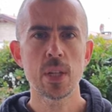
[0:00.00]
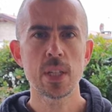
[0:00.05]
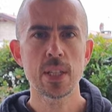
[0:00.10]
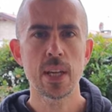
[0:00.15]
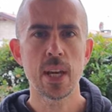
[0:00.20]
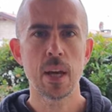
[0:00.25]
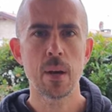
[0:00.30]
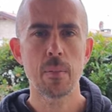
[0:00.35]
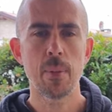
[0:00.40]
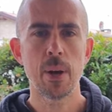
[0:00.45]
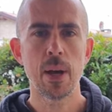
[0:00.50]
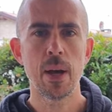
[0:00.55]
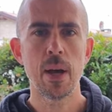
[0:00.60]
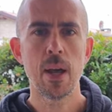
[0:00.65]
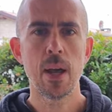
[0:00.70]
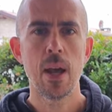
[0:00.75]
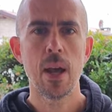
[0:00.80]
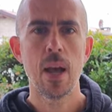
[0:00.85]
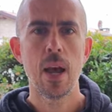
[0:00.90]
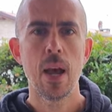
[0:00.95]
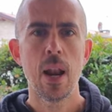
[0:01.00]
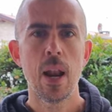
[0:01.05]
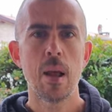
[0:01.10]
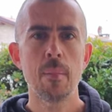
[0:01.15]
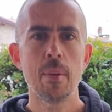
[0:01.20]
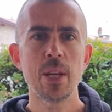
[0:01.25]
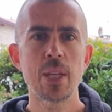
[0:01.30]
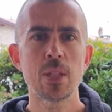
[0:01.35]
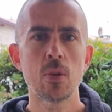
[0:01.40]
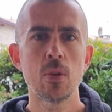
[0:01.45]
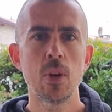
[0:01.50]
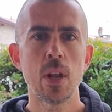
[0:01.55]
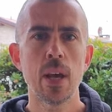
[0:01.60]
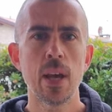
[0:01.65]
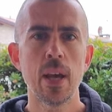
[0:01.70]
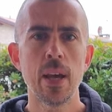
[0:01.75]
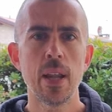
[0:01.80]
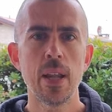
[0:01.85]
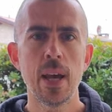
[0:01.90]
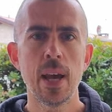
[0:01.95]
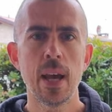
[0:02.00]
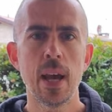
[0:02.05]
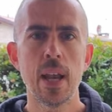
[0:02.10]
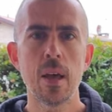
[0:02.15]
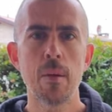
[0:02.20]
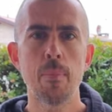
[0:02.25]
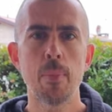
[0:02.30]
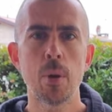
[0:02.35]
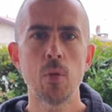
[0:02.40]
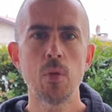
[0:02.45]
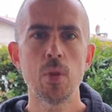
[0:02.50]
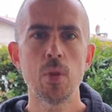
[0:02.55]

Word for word: da scarpa. La mescola è ideale per